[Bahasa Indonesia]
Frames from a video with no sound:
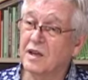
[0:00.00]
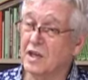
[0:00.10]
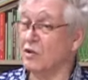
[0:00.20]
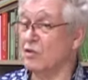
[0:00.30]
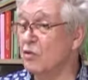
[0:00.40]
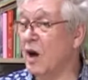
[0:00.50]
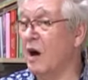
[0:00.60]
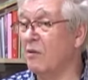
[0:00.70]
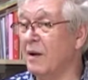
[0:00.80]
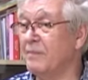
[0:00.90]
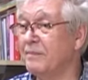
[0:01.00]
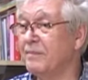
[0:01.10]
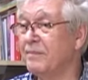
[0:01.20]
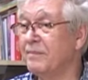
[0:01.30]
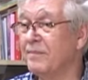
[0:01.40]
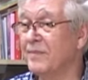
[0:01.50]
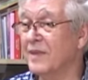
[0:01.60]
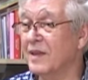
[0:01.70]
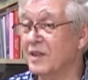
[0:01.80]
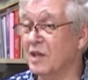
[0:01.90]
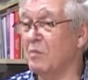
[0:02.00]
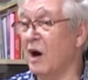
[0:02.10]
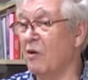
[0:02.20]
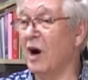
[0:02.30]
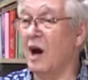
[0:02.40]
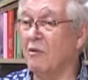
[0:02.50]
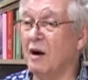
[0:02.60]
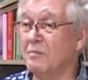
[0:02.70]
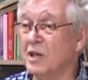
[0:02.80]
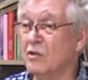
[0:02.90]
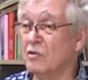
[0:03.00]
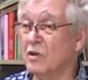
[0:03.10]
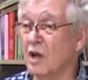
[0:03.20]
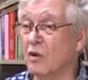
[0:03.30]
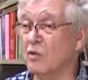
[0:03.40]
Itu juga awam di bawah awam itu dengan